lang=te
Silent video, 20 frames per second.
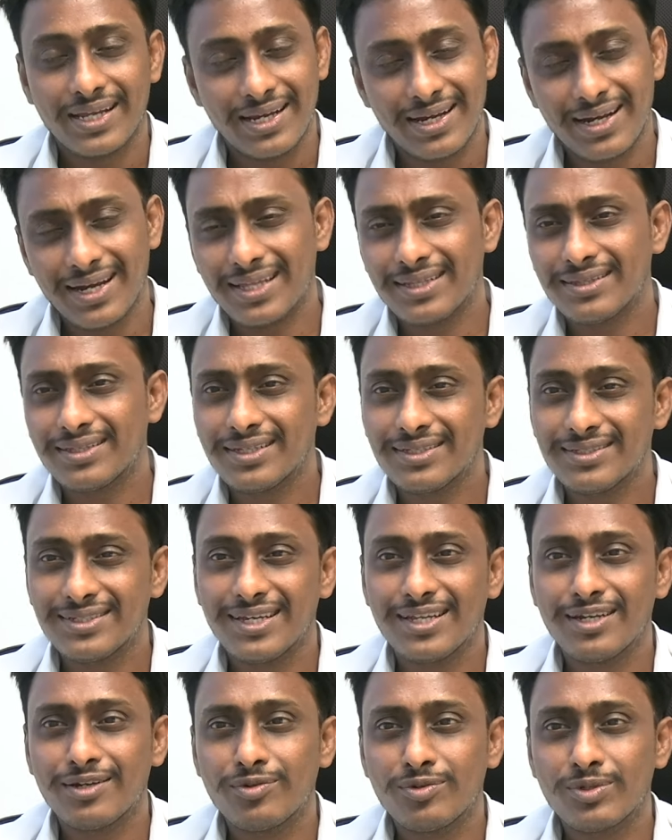వీళ్ళంతా
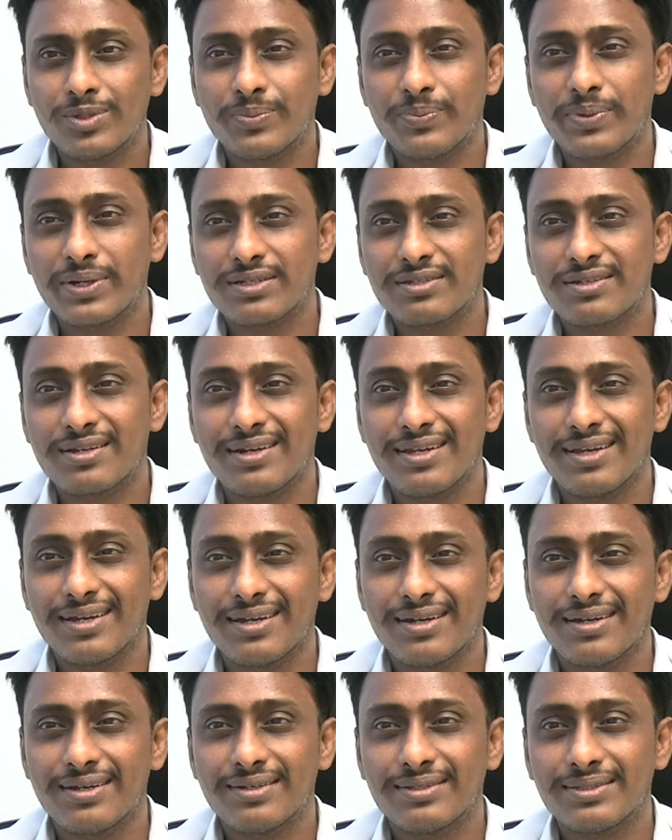జైలు కూడా
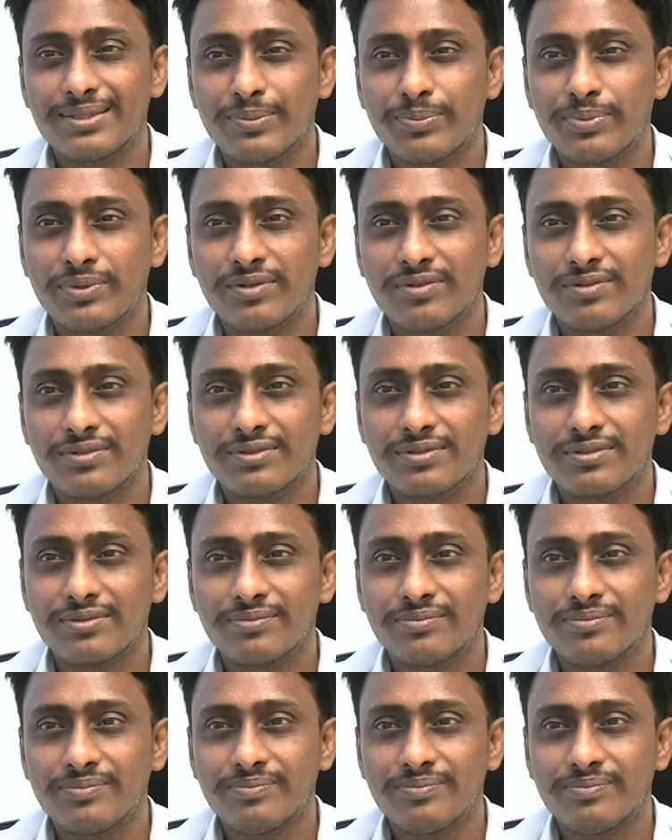పక్షులేగా చెప్పుకోవచ్చు